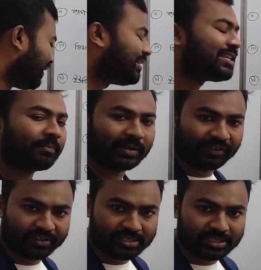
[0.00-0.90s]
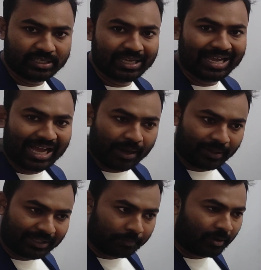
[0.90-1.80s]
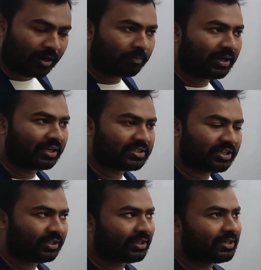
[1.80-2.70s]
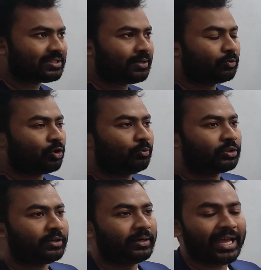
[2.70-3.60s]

রিজার্ভ ক্যাপাসিটি আমার একটা পাওয়ার প্লান্ট আছে তার স্থাপন ক্ষমতা